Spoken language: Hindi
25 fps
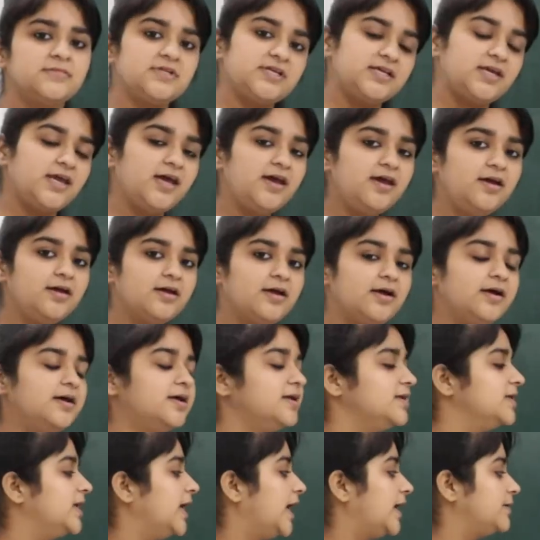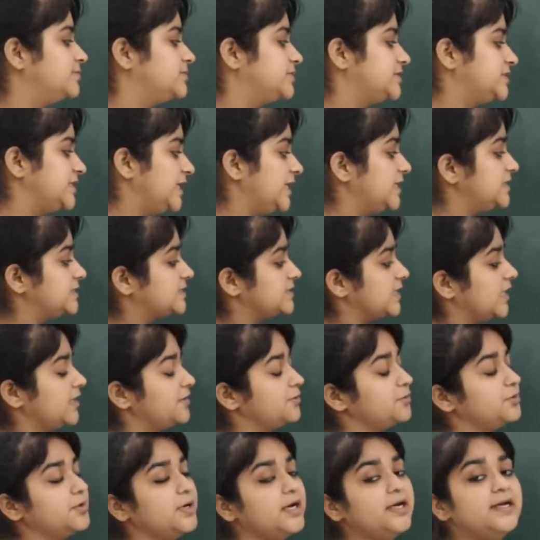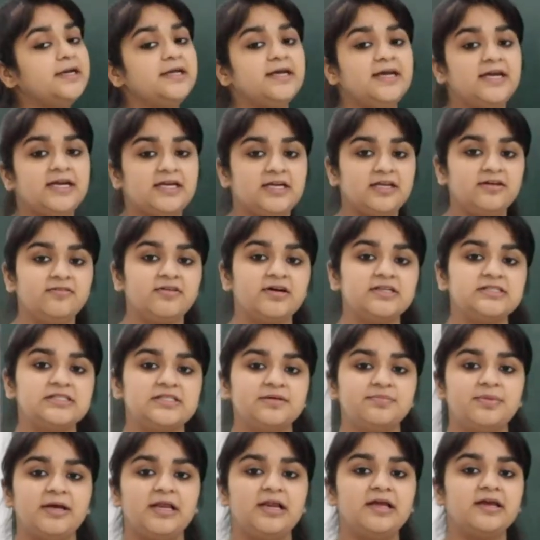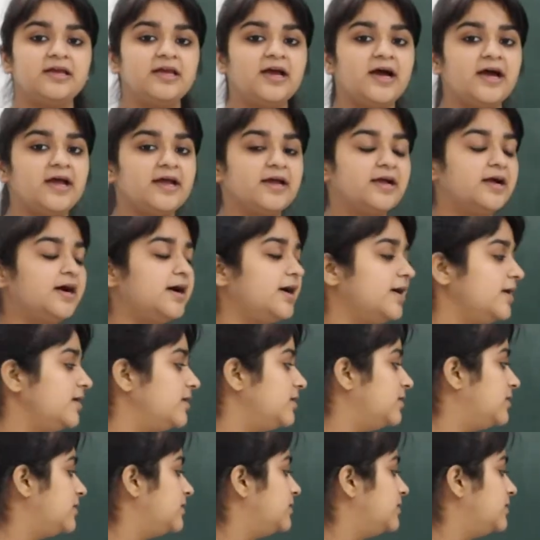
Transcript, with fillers: ठीक है अब 681 से पहले क्या आएगा